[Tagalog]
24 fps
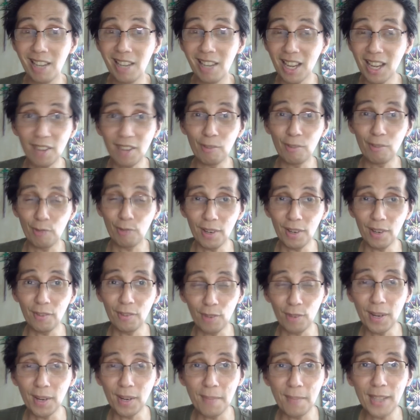Eh,
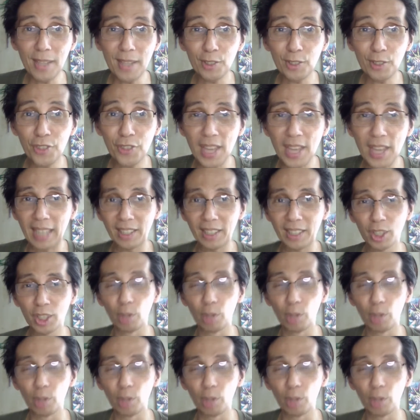really, really made you think.